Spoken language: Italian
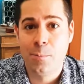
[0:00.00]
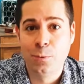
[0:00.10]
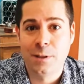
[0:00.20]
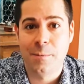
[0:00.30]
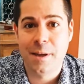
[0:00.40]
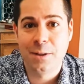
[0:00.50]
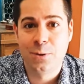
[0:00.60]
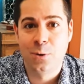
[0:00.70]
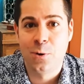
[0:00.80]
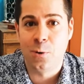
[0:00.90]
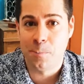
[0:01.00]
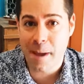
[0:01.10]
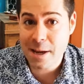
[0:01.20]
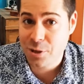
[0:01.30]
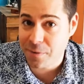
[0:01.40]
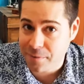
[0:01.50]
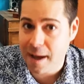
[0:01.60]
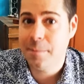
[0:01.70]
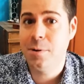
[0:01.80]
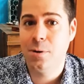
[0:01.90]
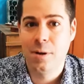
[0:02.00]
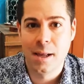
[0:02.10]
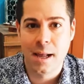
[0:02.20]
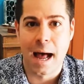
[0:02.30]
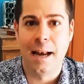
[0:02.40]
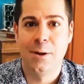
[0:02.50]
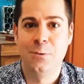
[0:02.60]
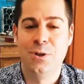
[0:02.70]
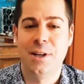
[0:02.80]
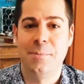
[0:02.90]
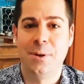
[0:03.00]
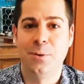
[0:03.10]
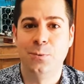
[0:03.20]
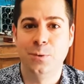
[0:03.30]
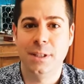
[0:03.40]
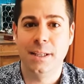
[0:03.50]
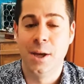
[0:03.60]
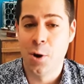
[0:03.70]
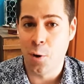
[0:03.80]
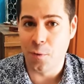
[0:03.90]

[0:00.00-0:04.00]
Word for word: appuntamento con Mesh e Fabio alla cucina per tutti,